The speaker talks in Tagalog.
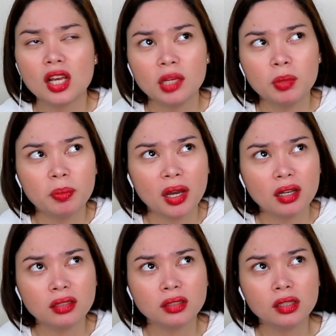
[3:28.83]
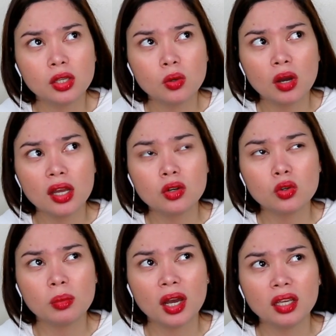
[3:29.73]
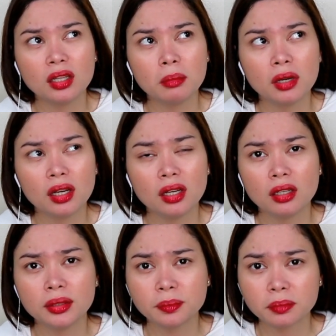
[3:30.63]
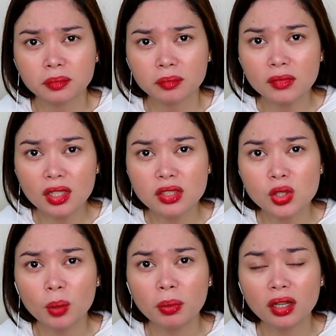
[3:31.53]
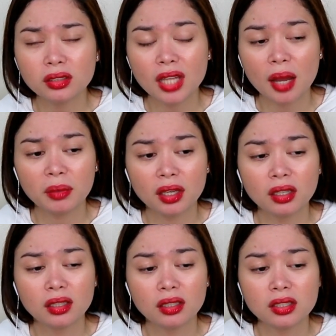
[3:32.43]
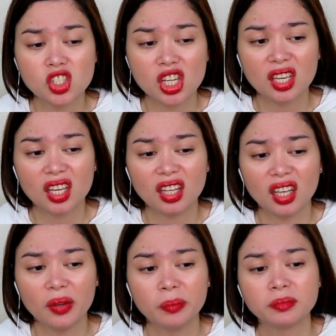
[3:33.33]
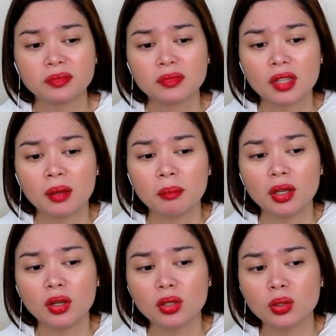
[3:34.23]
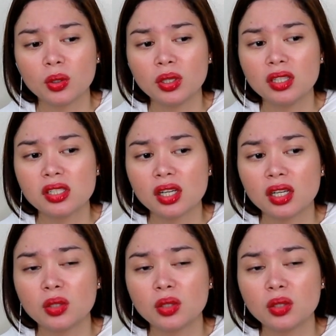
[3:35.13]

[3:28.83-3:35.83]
Jollibee parang hindi ko kayang kumain ng mga sobrang daming chicken eh. Pero ito, hindi siya